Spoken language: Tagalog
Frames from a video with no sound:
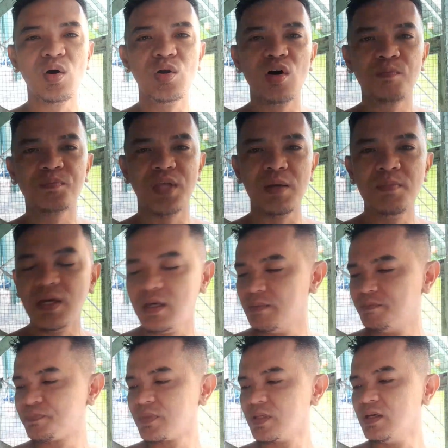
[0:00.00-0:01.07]
Milo Lop
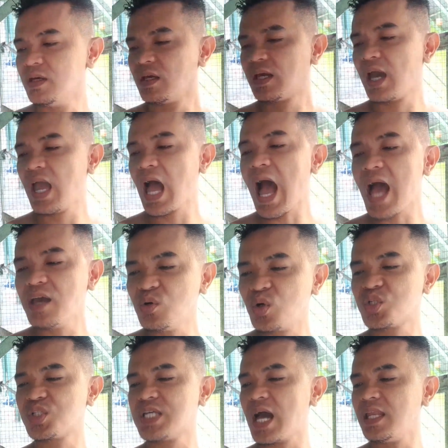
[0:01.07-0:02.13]
TV, kay
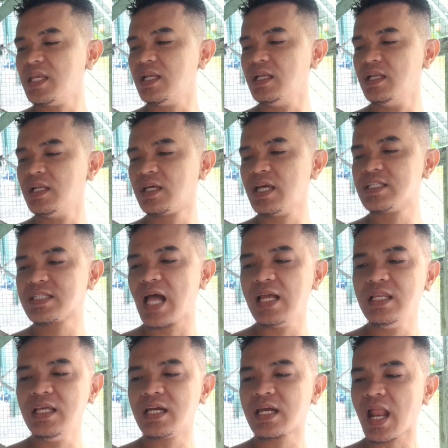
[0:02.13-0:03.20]
Ayos Channel, kay
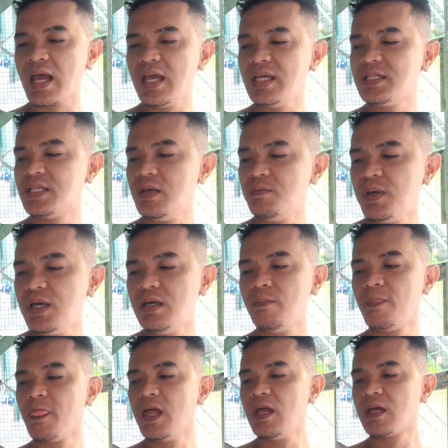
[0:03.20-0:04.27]
Stanley Cry
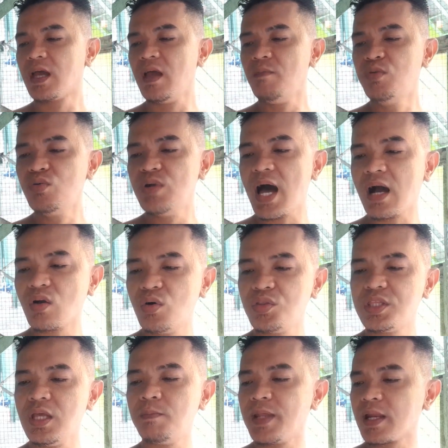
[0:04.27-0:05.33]
TV, kay Blue
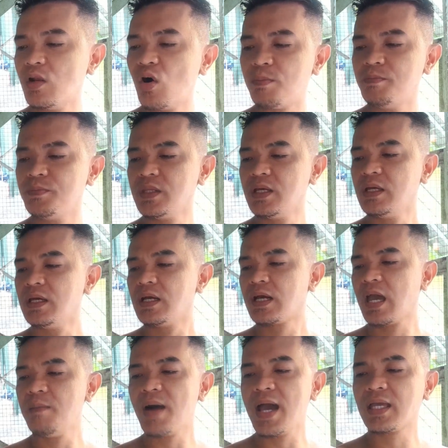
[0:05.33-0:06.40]
Lagon Peter Lop,
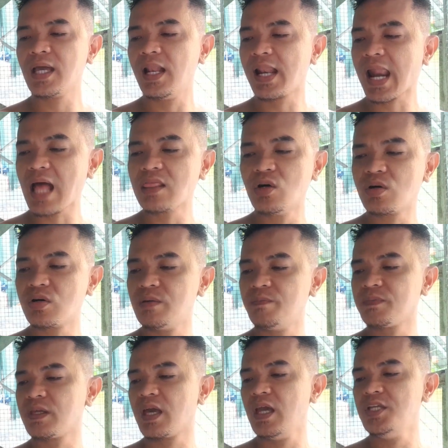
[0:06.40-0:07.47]
kay Michael Radok,
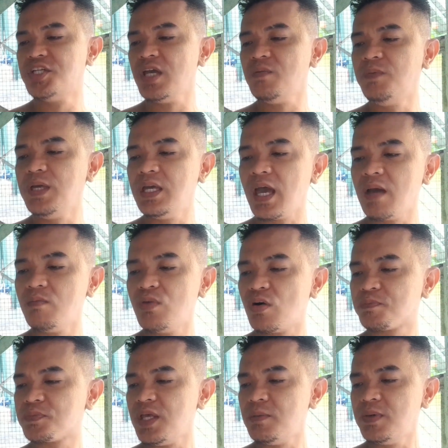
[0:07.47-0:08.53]
kay JBM
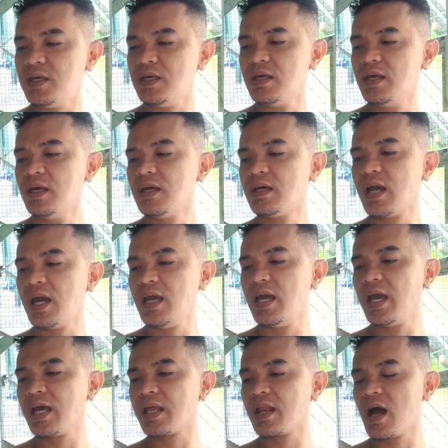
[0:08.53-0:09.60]
Lop TV,
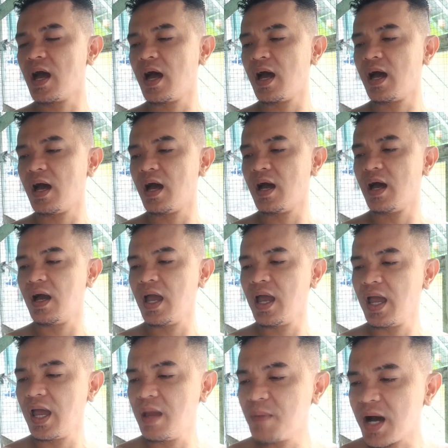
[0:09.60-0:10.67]
kay Her, uh,
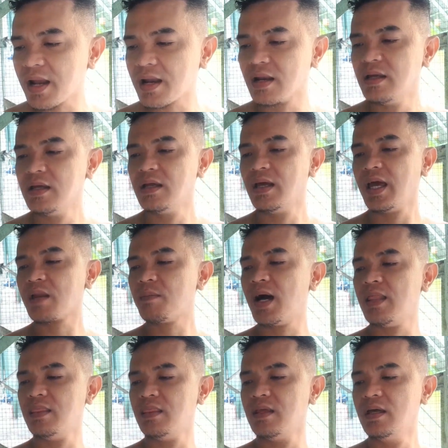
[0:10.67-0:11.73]
Hemar
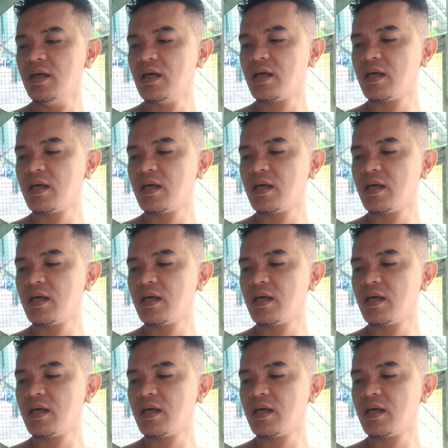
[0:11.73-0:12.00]
Herman,